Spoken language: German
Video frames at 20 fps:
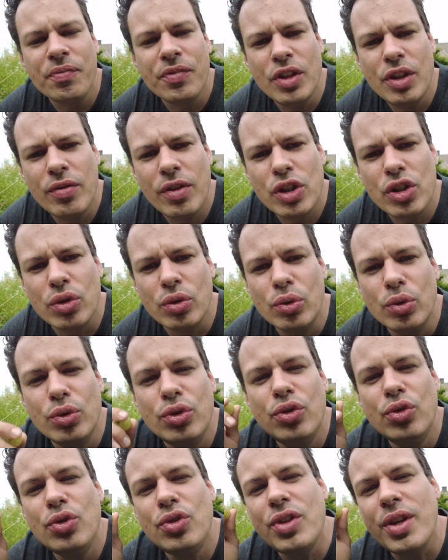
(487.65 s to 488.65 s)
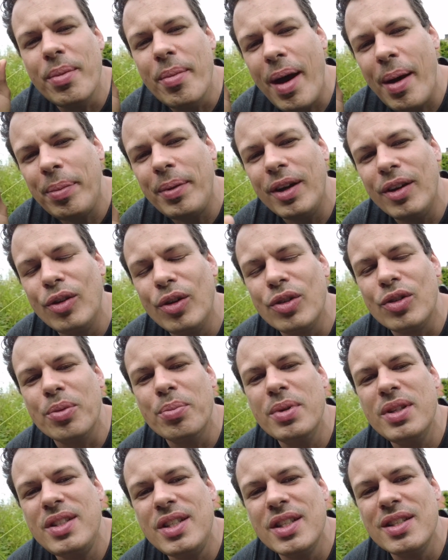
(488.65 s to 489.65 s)
Die war schon gut süß, im Abgang noch so
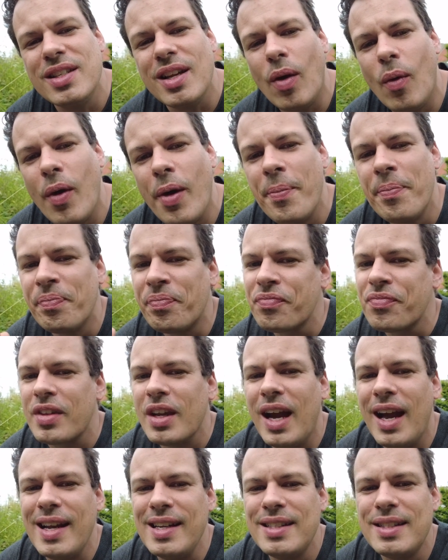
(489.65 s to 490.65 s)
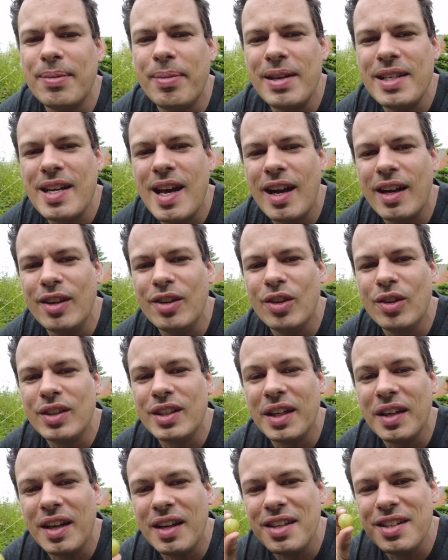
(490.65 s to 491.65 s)
ein bisschen sauer. Ein, zwei Tage noch,
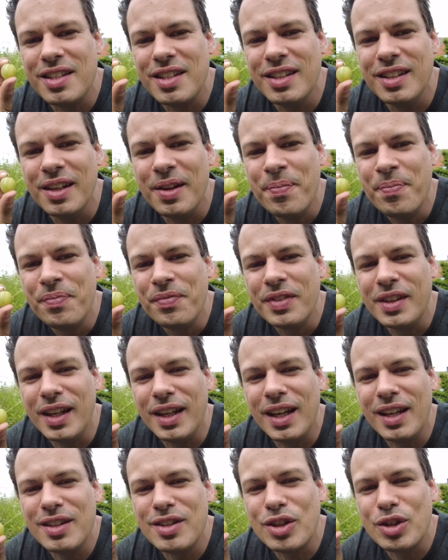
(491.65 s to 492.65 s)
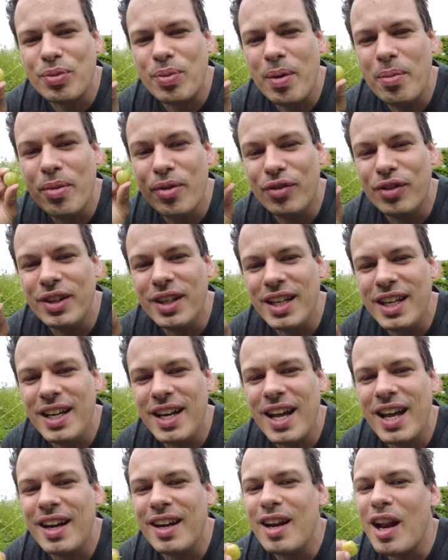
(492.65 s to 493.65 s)
dann kann ich hier eine ganze Schwemme von denen
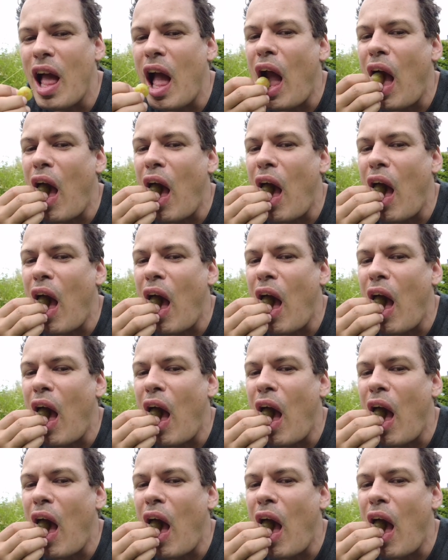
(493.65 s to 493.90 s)
ernten.